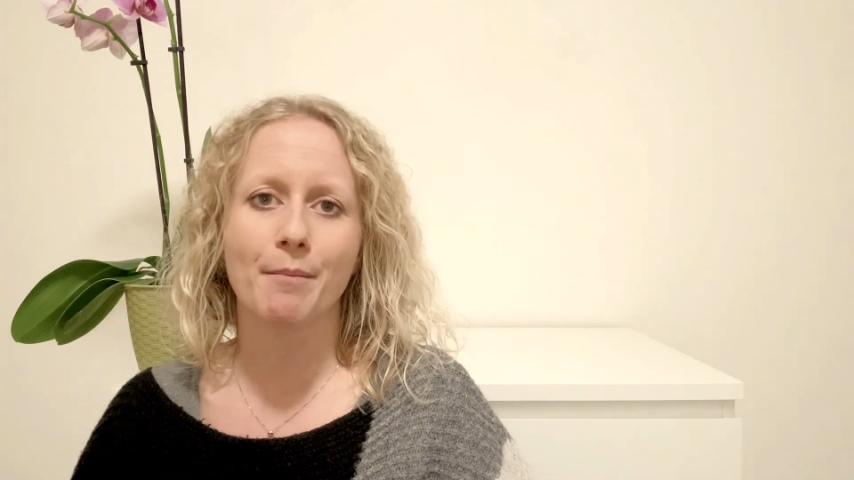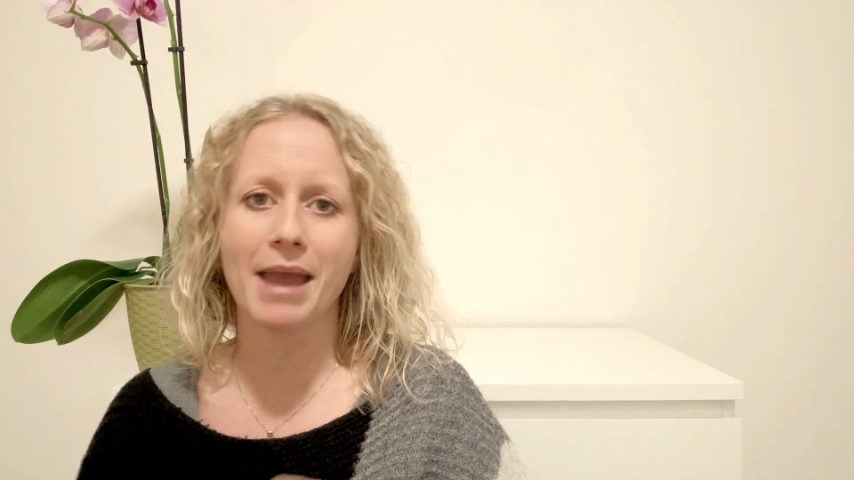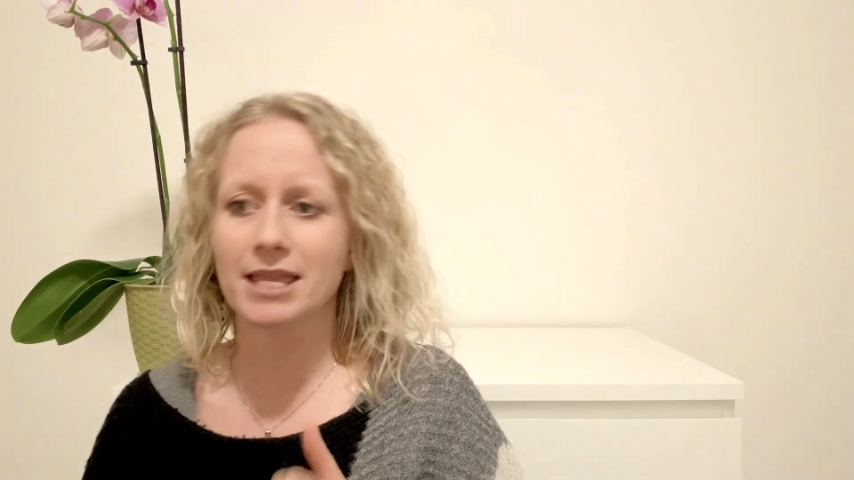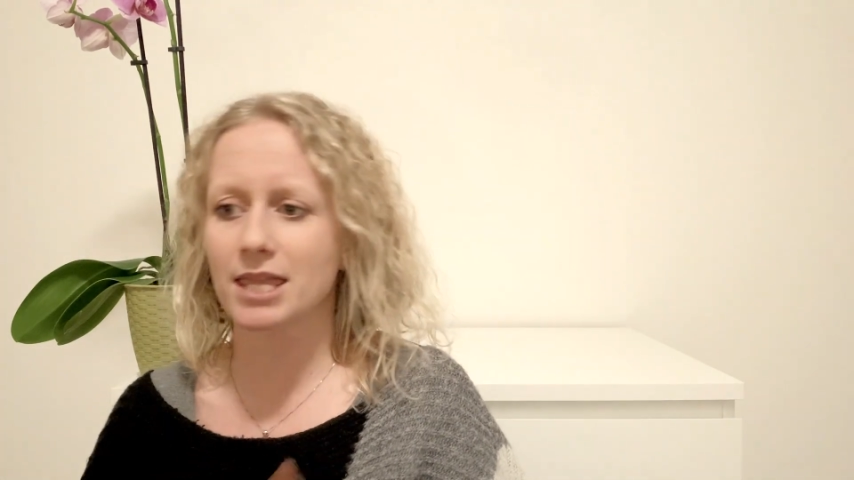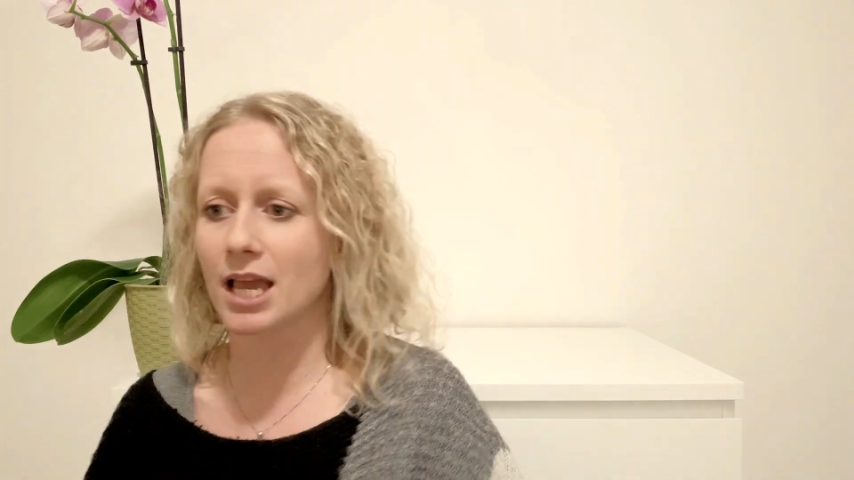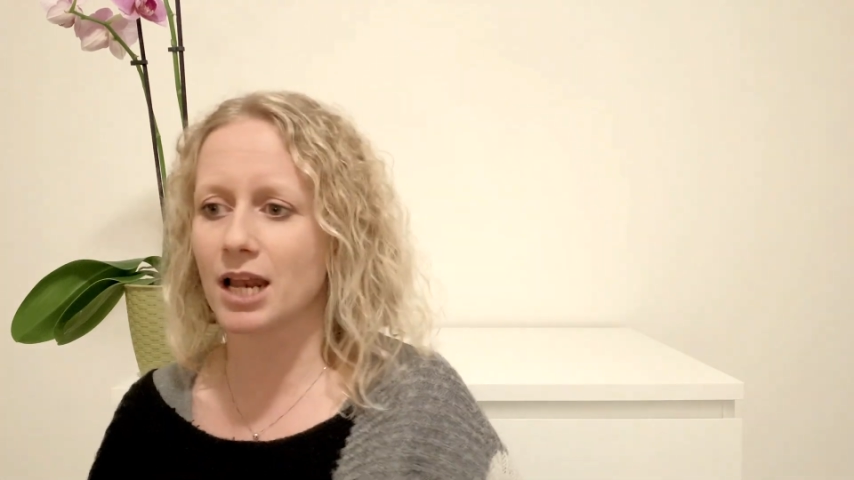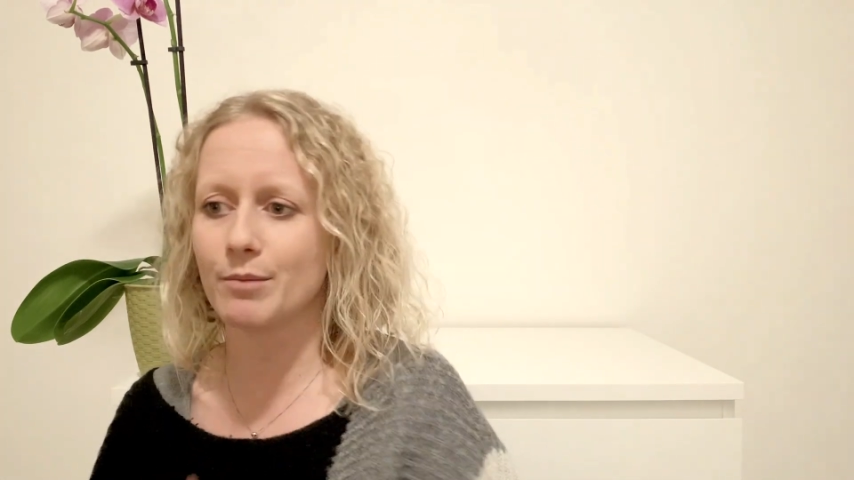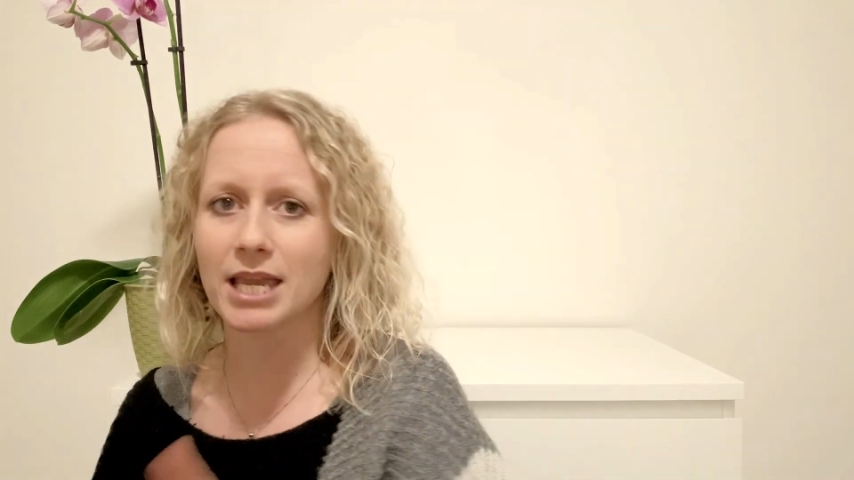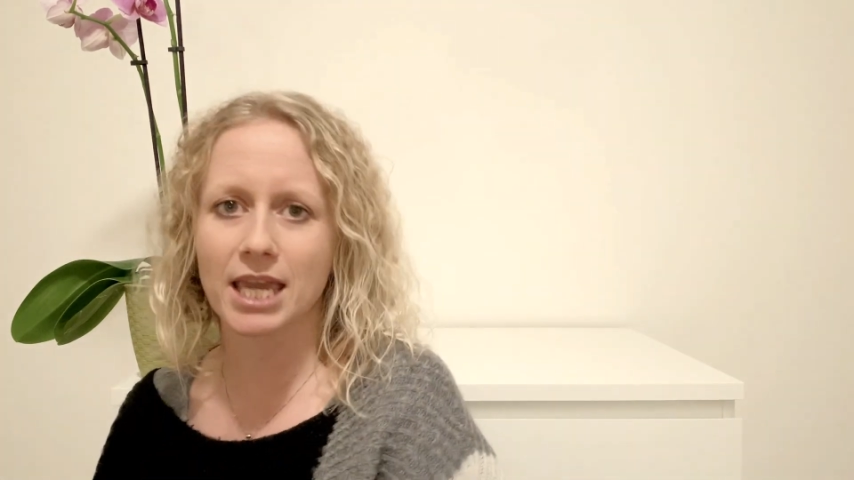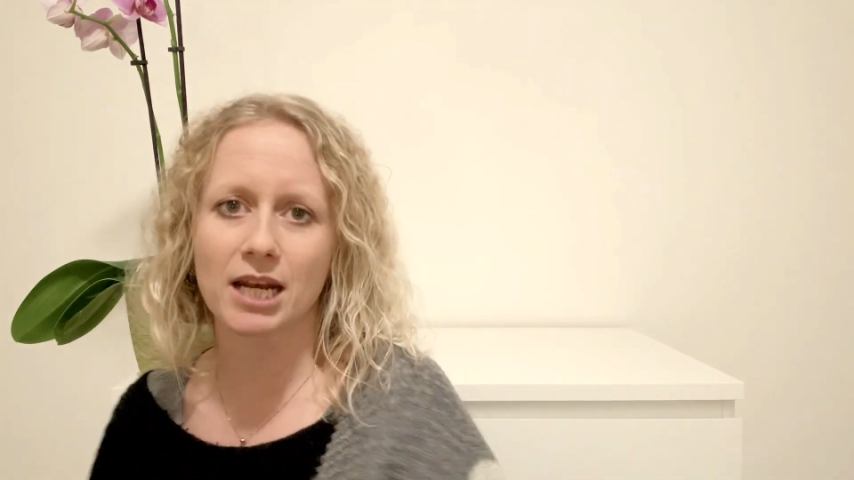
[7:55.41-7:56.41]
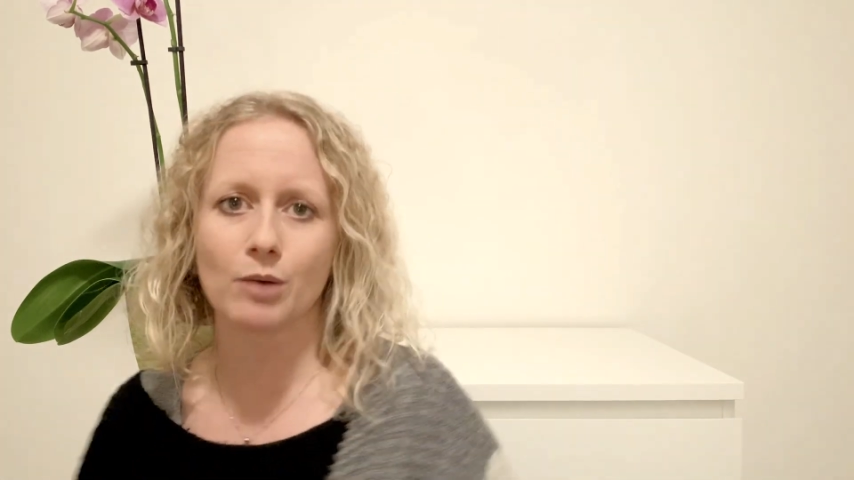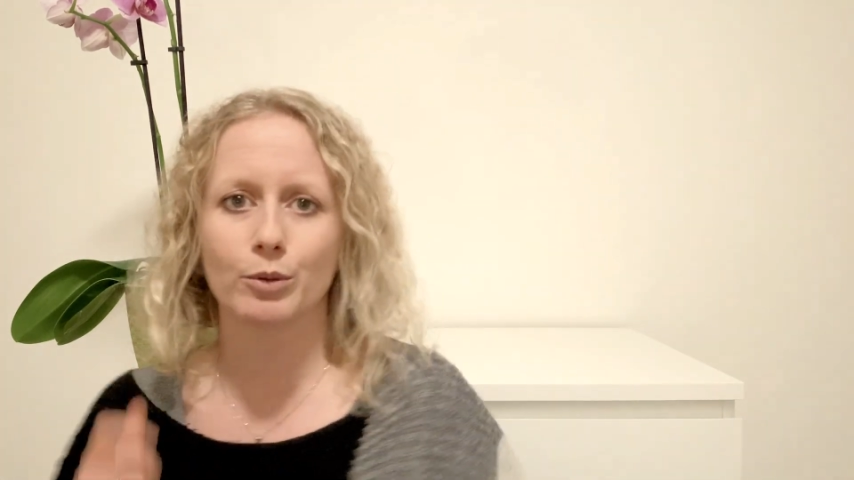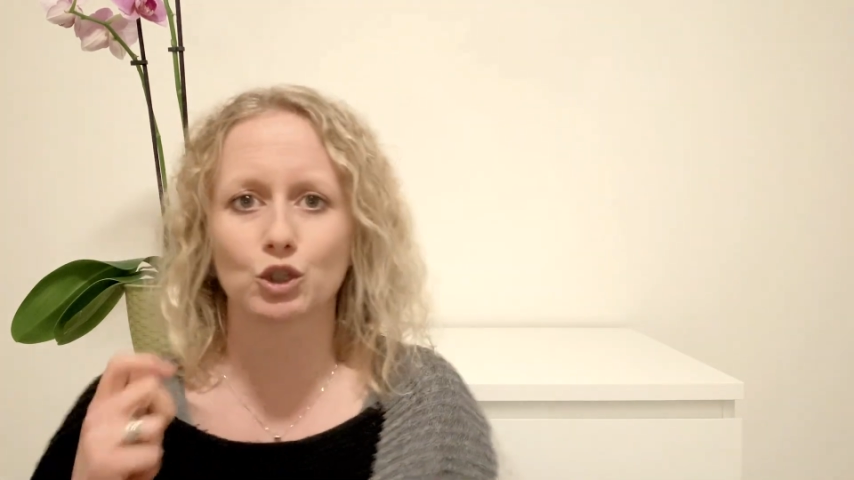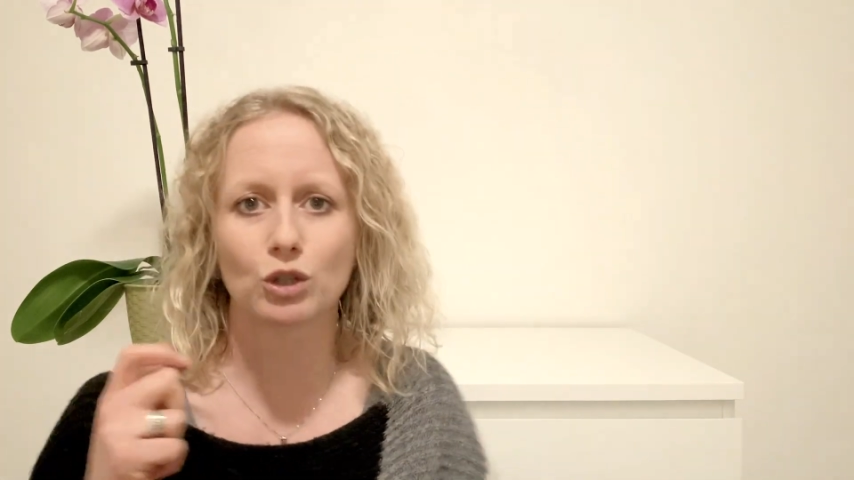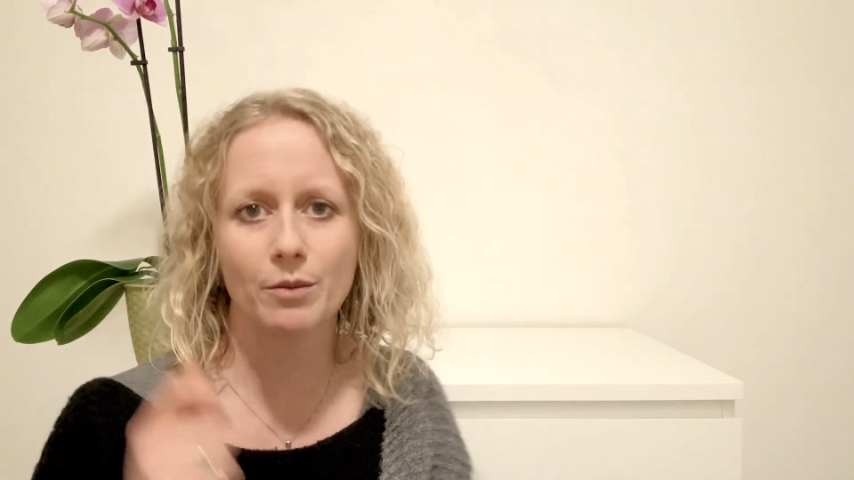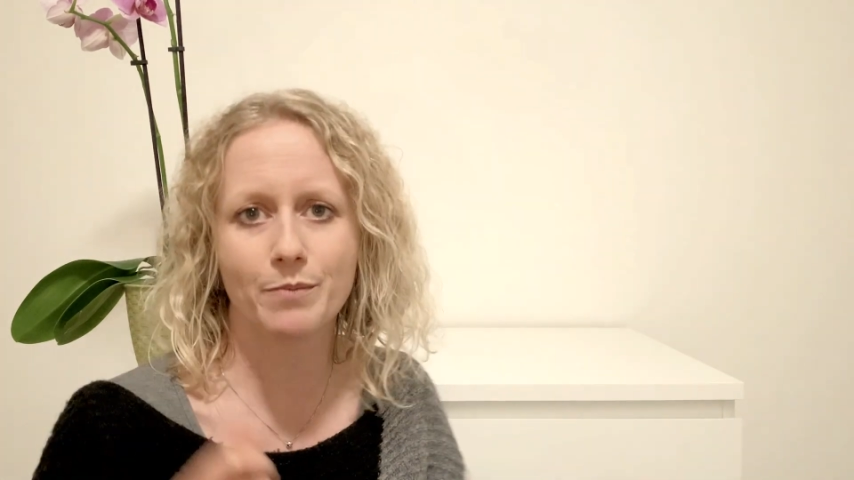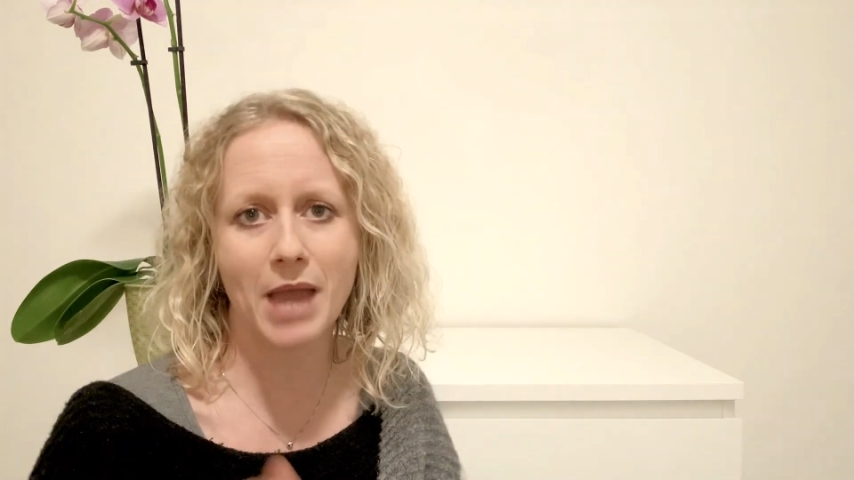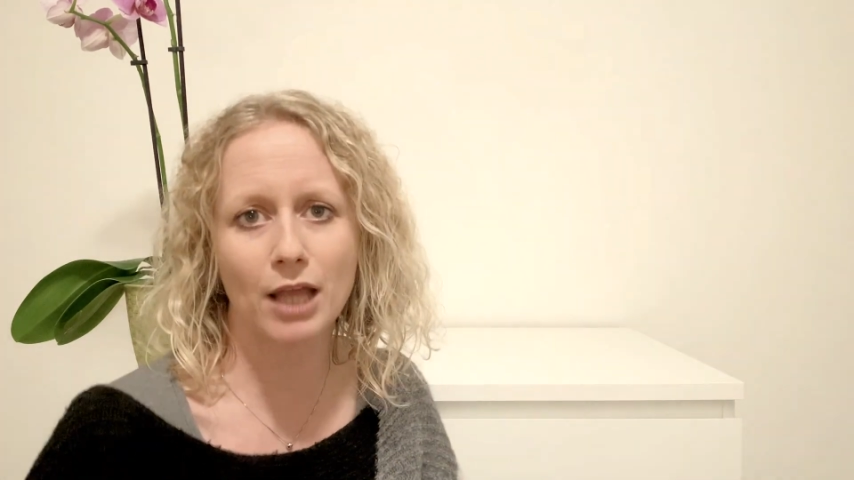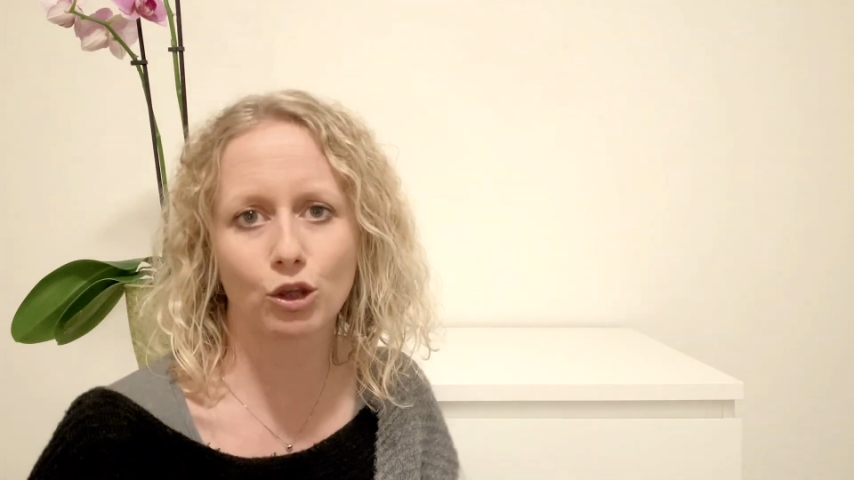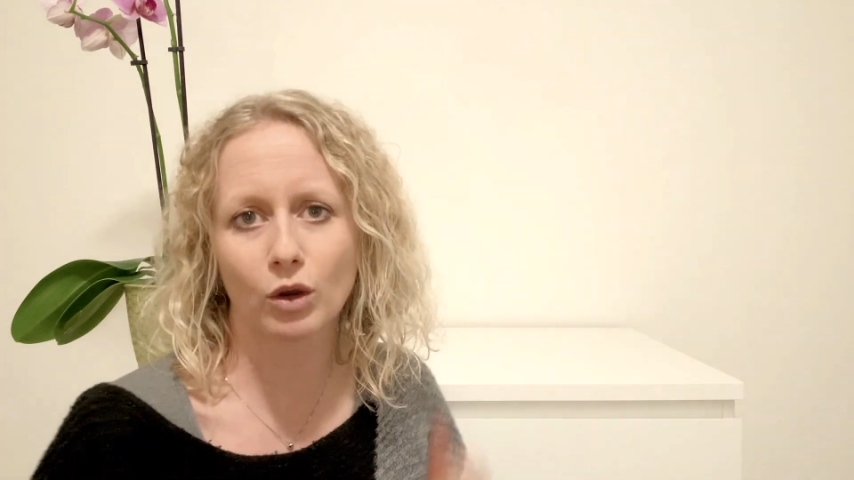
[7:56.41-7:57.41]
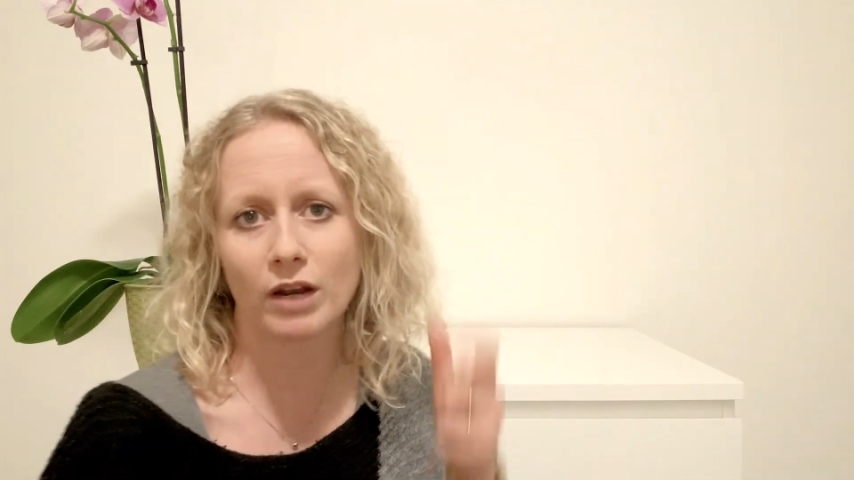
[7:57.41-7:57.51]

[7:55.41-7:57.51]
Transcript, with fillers: mette il bicchiere al posto del piatto e